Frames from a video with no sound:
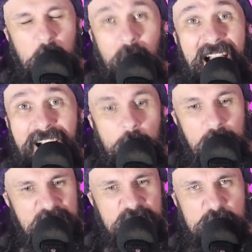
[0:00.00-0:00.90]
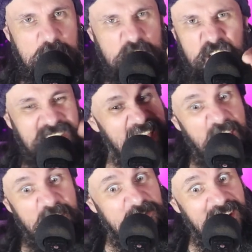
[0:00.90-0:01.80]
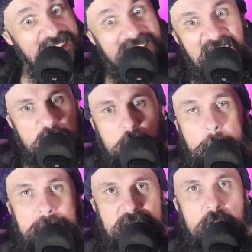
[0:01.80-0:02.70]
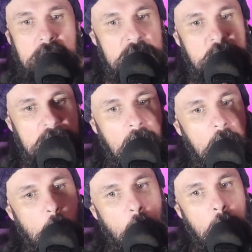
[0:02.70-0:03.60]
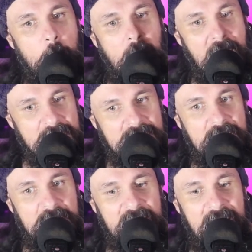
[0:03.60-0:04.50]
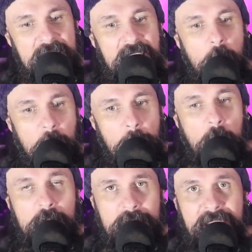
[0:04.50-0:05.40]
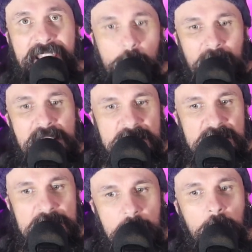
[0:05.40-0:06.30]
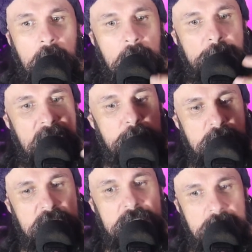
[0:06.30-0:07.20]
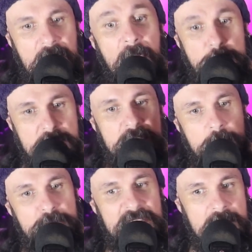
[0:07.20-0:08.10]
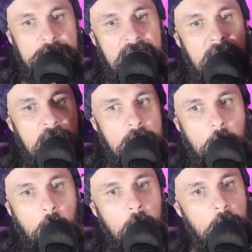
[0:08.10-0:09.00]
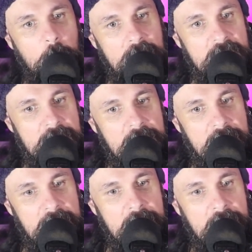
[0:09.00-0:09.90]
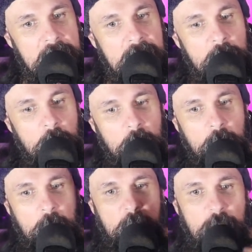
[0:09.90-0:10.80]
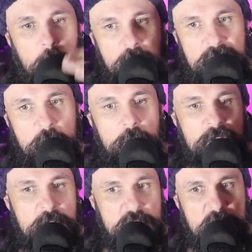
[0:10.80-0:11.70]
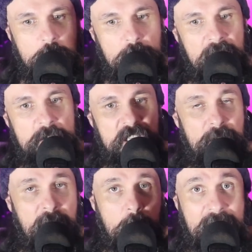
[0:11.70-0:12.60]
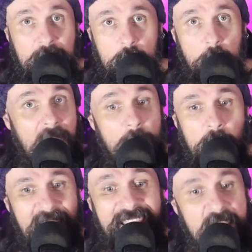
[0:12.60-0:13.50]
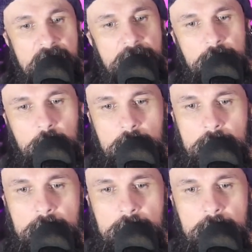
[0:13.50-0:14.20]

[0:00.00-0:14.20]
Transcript: Uau, esse solo de guitarra é fantástico, impressionante como essa guitarra está com uma boa equalização e é, é possível perceber como o, o, volume de todos os instrumentos trabalham em, numa harmonia incrível.